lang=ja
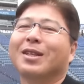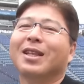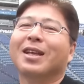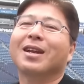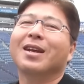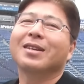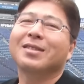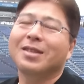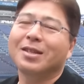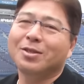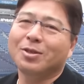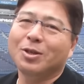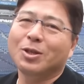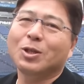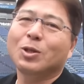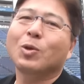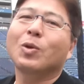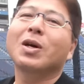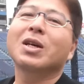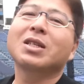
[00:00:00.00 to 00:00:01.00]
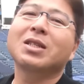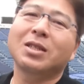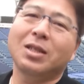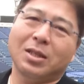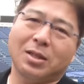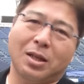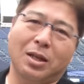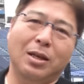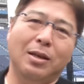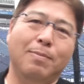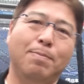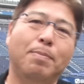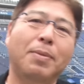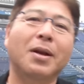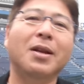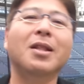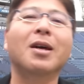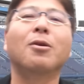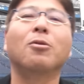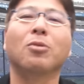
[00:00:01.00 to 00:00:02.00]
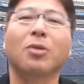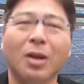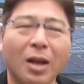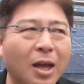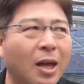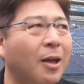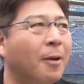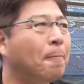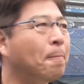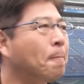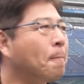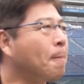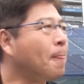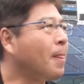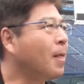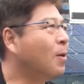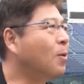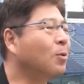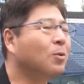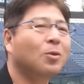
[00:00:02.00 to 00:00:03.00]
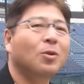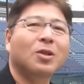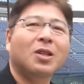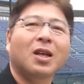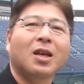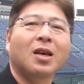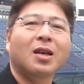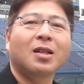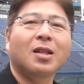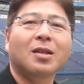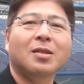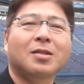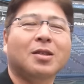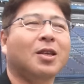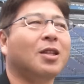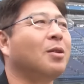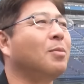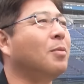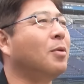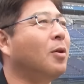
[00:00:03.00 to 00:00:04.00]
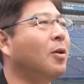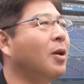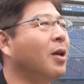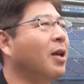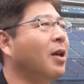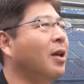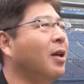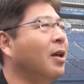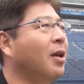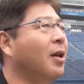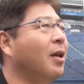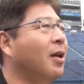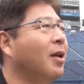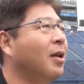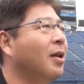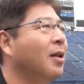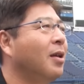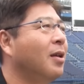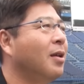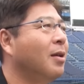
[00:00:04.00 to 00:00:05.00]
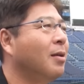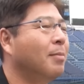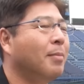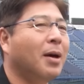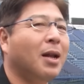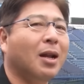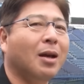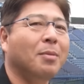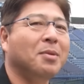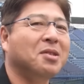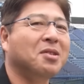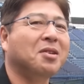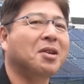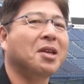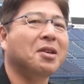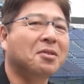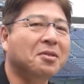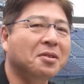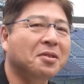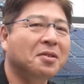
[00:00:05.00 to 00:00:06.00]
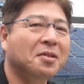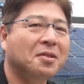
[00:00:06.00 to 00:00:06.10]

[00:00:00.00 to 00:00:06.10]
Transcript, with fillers: もう渡選手忙しいですよ引っ張りだこでね本当に大変なんですけども、えー、真中光が行く